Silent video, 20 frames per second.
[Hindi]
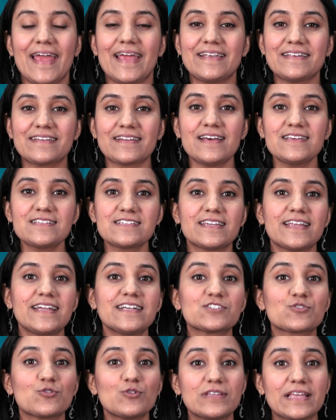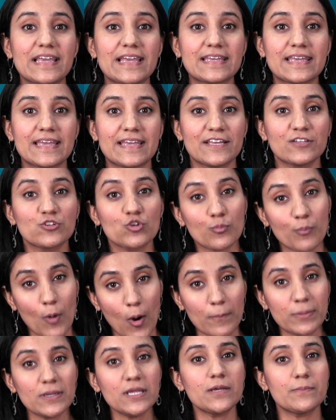इंटरेस्ट रेट्स को देखें तो
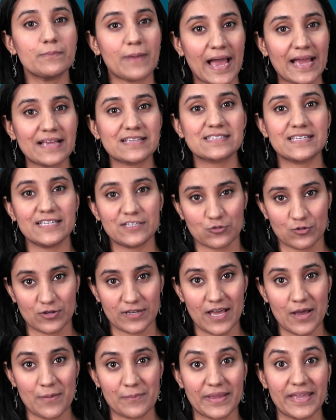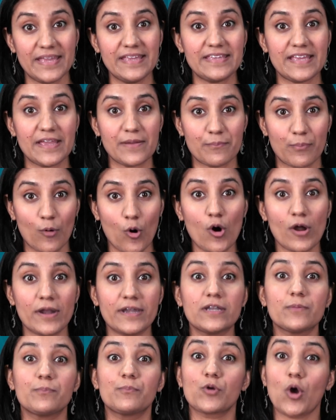पॉपुलर बैंक्स की तुलना में ये
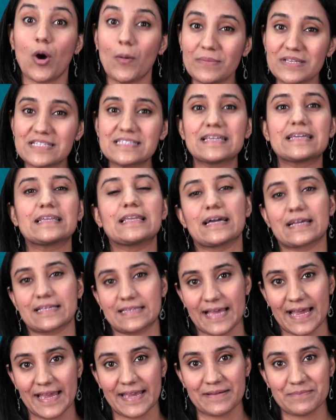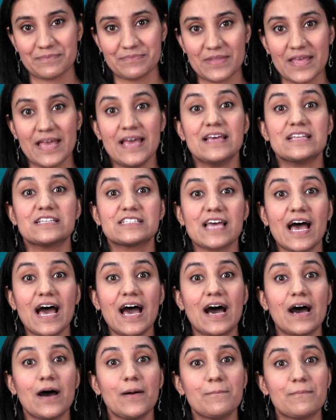बॉन्ड प्रॉमिसिंग लगता है
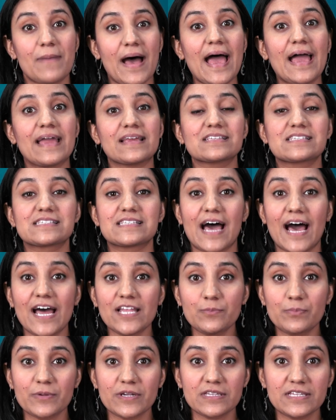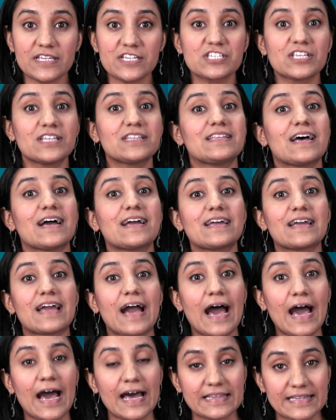जहां बैंक सात प्रतिशत तक
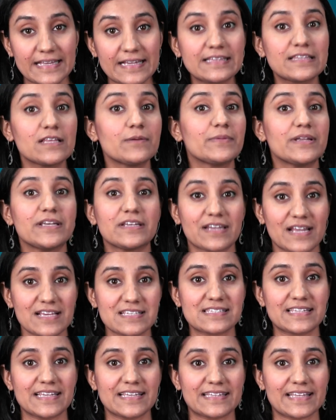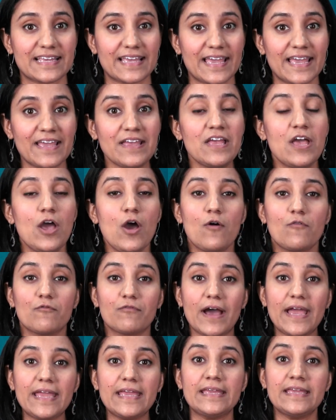का अधिकतम इंटरेस्ट देते हैं
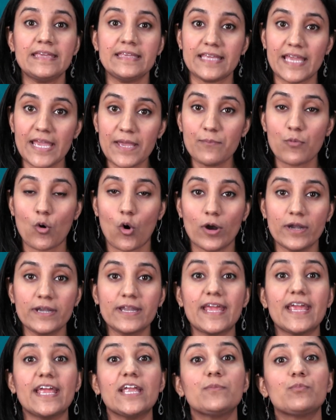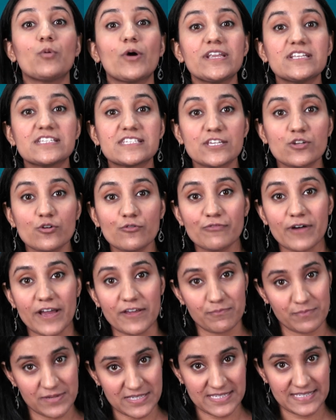वहीं ये बॉन्ड
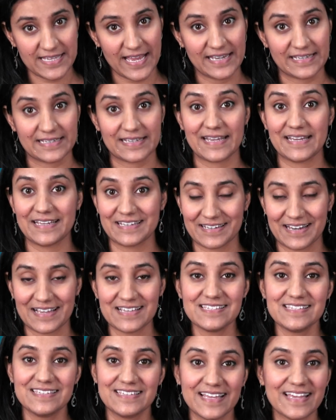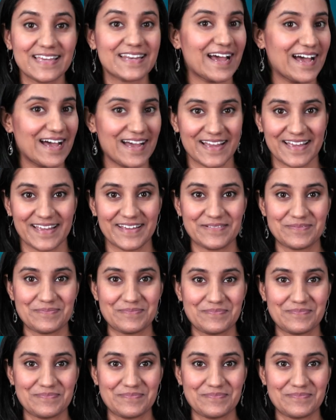8.05 परसेंट इंटरेस्ट दे रहा है